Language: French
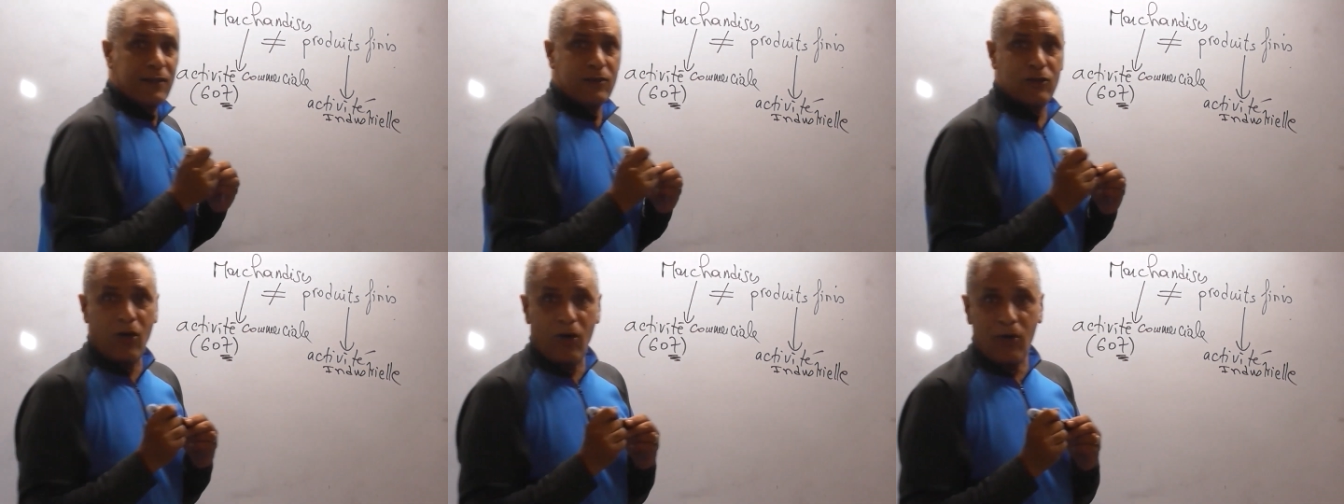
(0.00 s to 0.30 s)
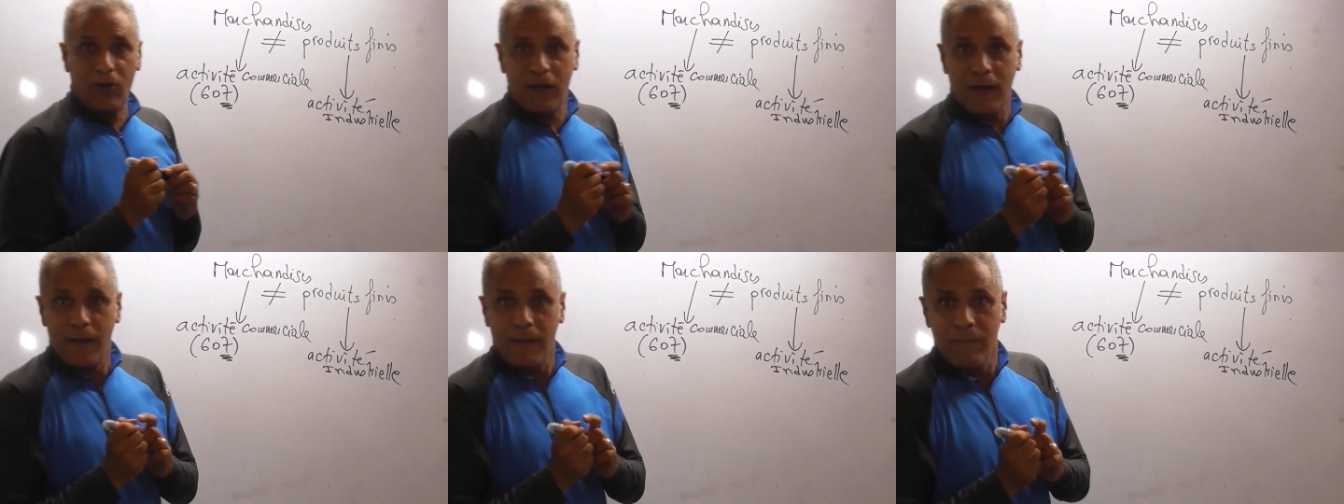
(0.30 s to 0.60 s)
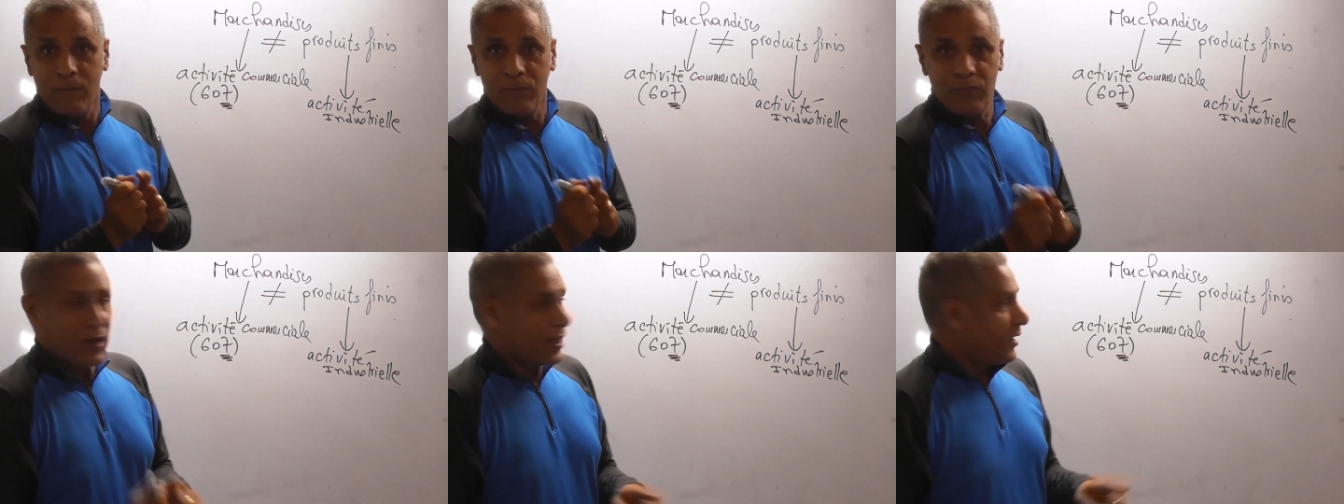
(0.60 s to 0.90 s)
Donc,
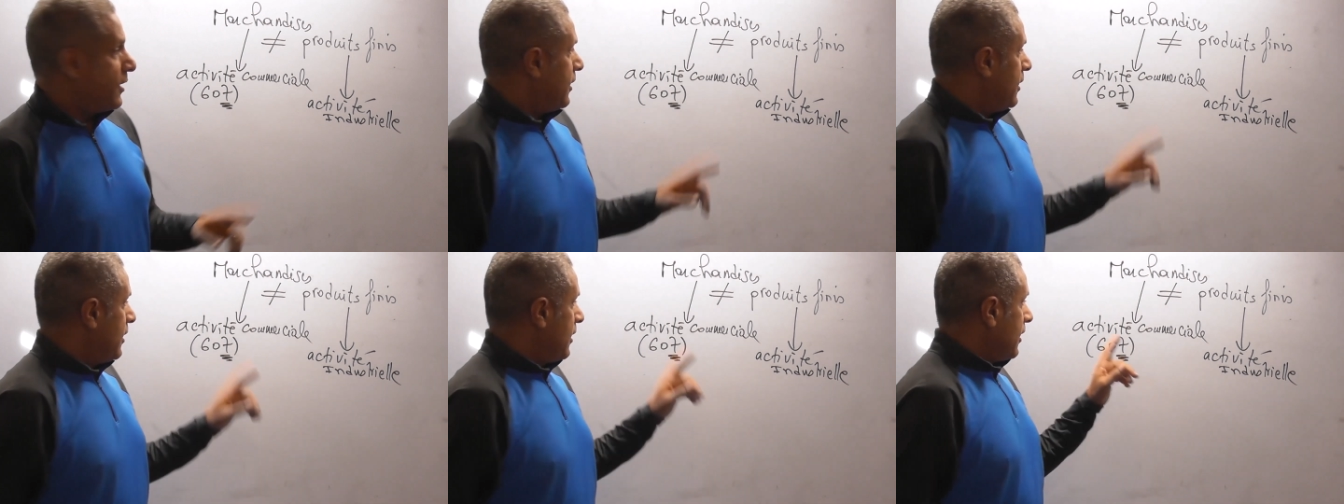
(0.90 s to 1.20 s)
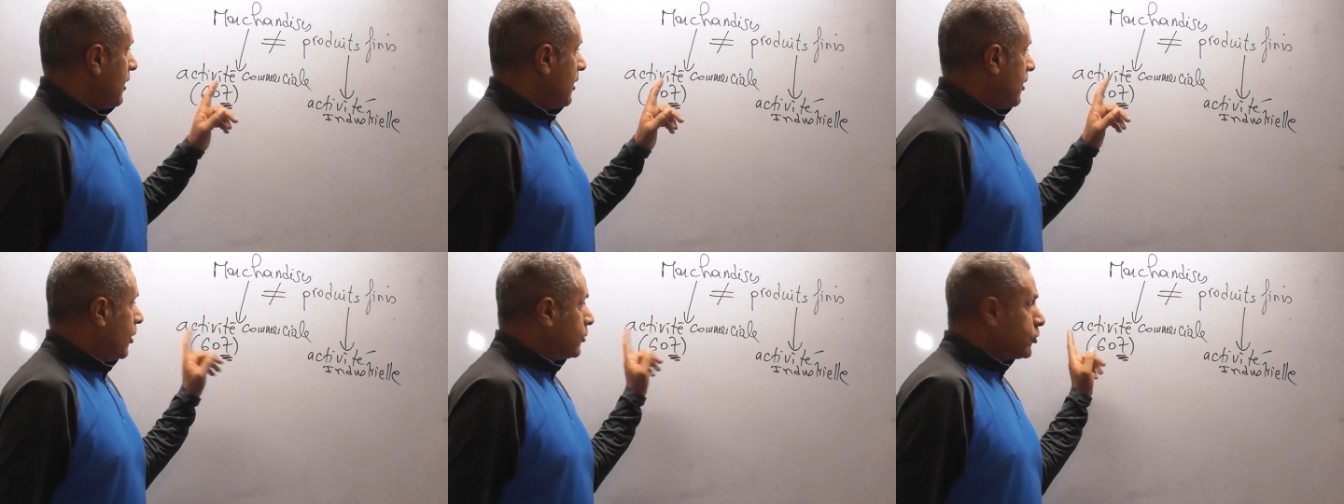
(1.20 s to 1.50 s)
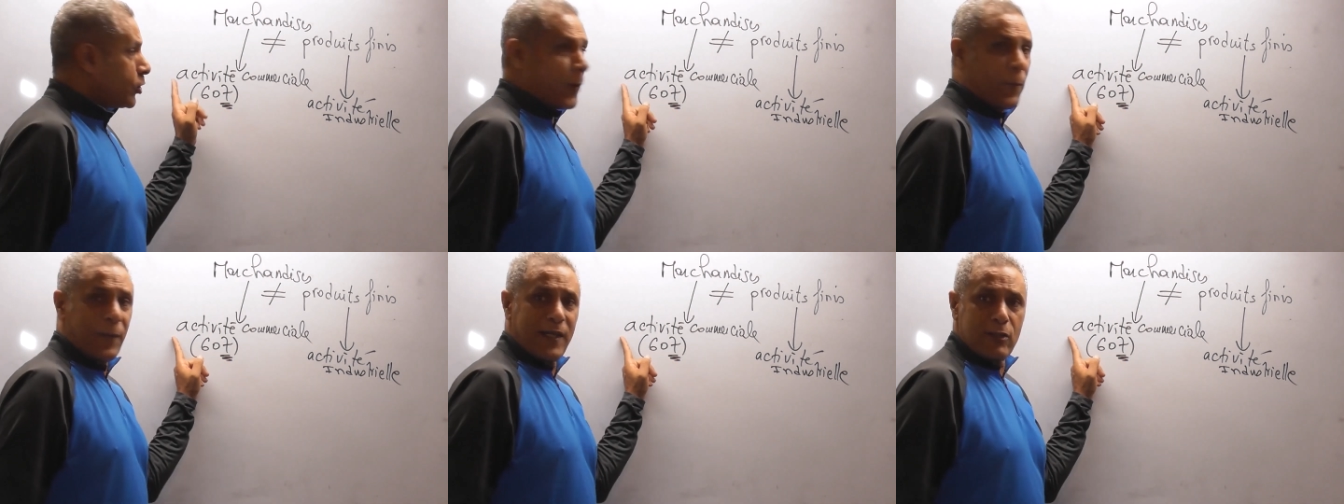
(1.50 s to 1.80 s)

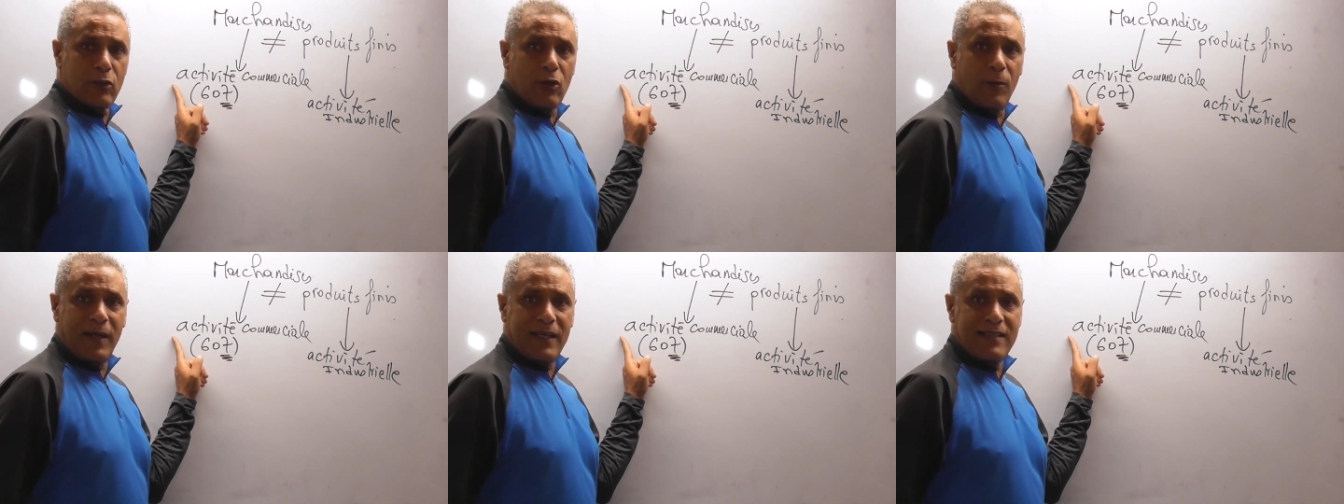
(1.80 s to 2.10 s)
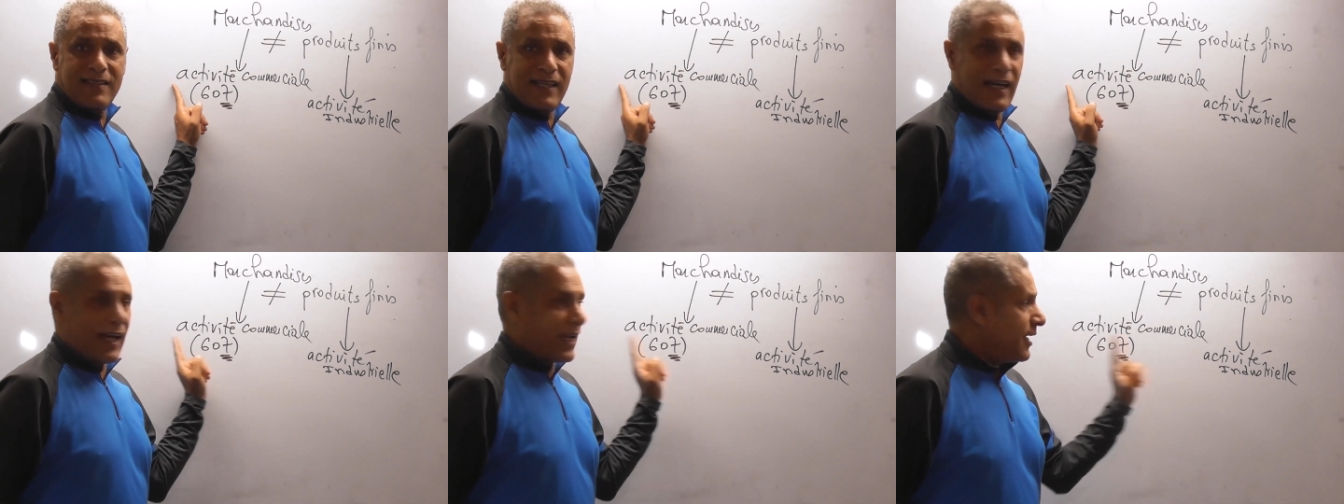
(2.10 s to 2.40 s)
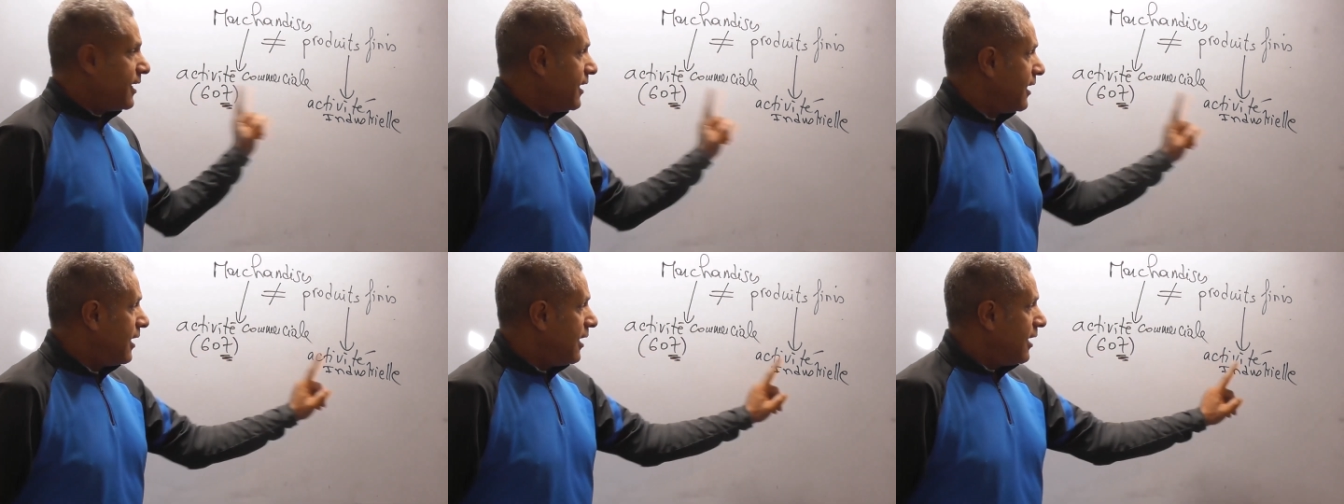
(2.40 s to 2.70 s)
entreprise
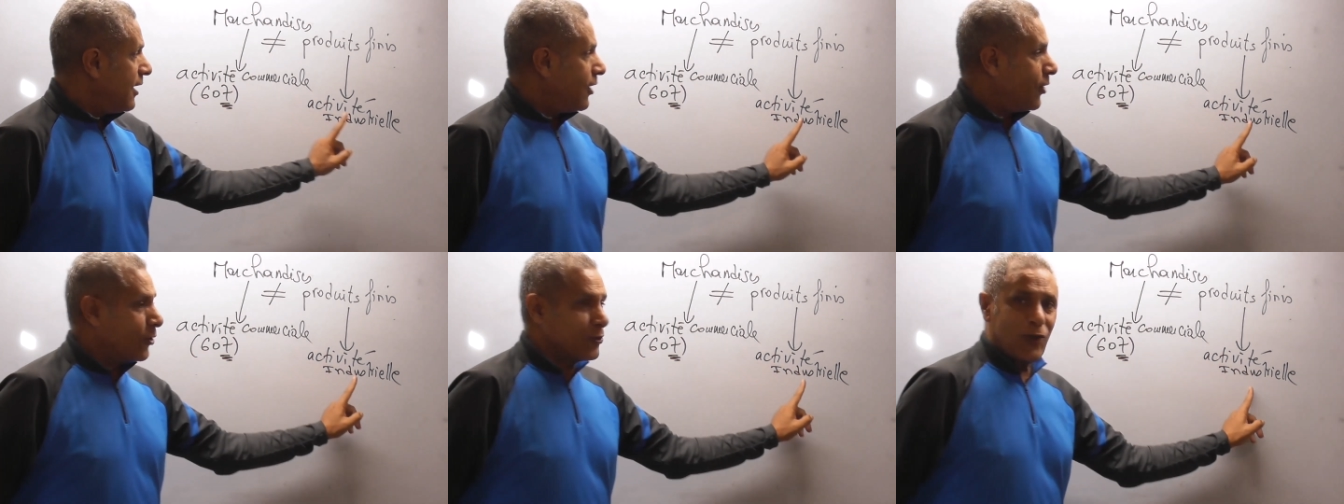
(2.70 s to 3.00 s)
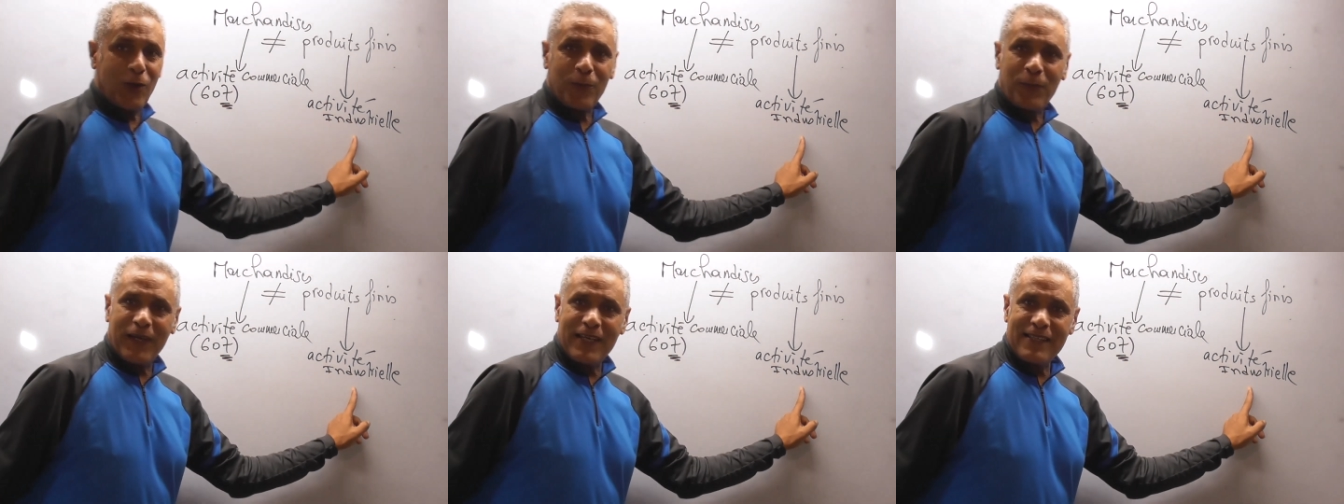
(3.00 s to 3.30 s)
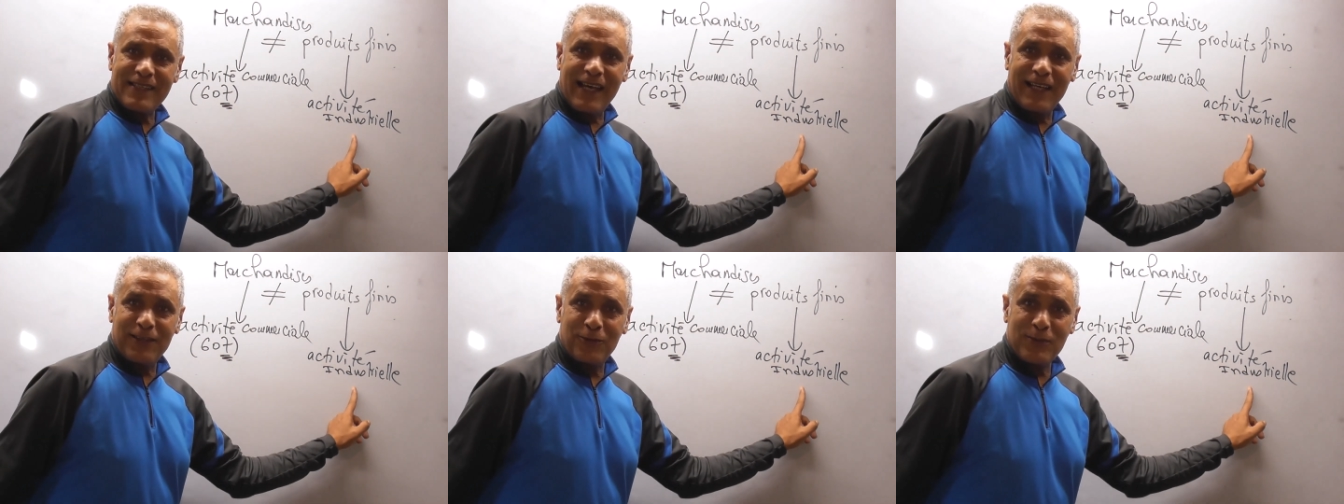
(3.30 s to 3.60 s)
commerciale,
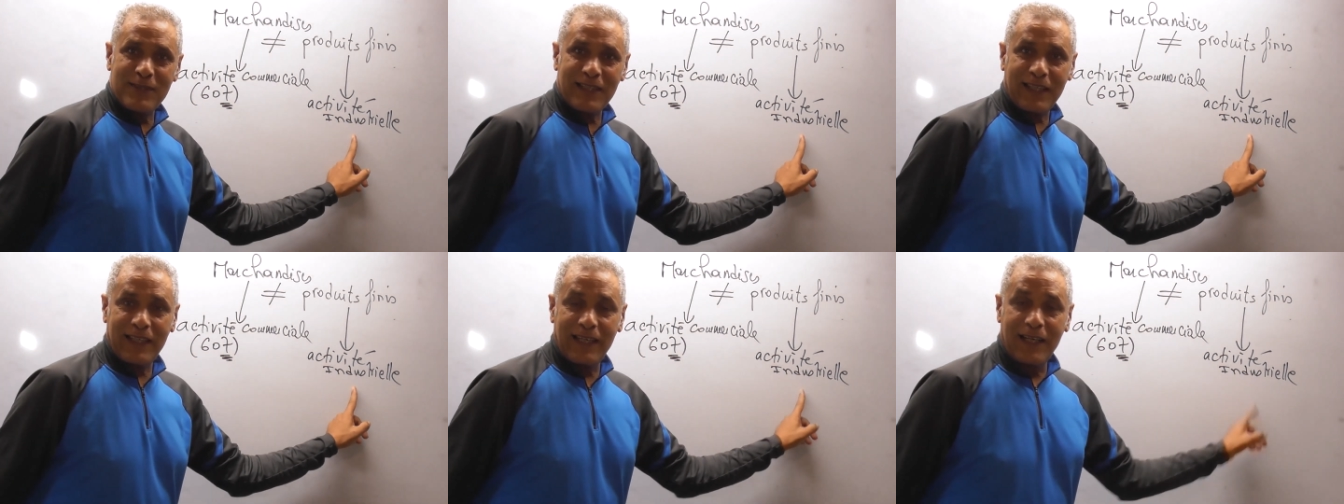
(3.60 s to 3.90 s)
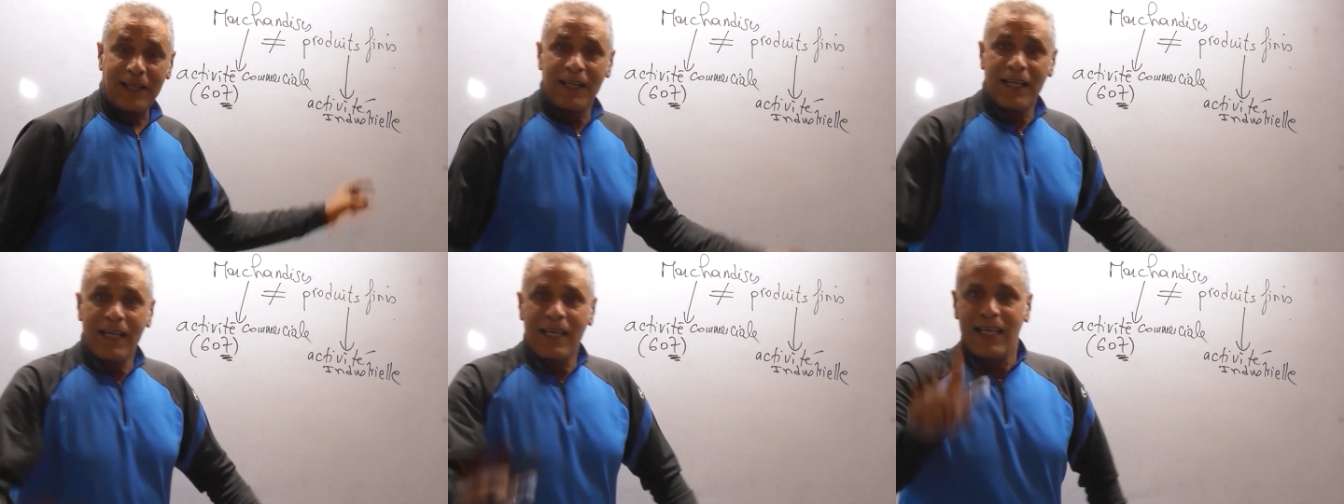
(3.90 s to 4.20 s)
entreprise industrielle.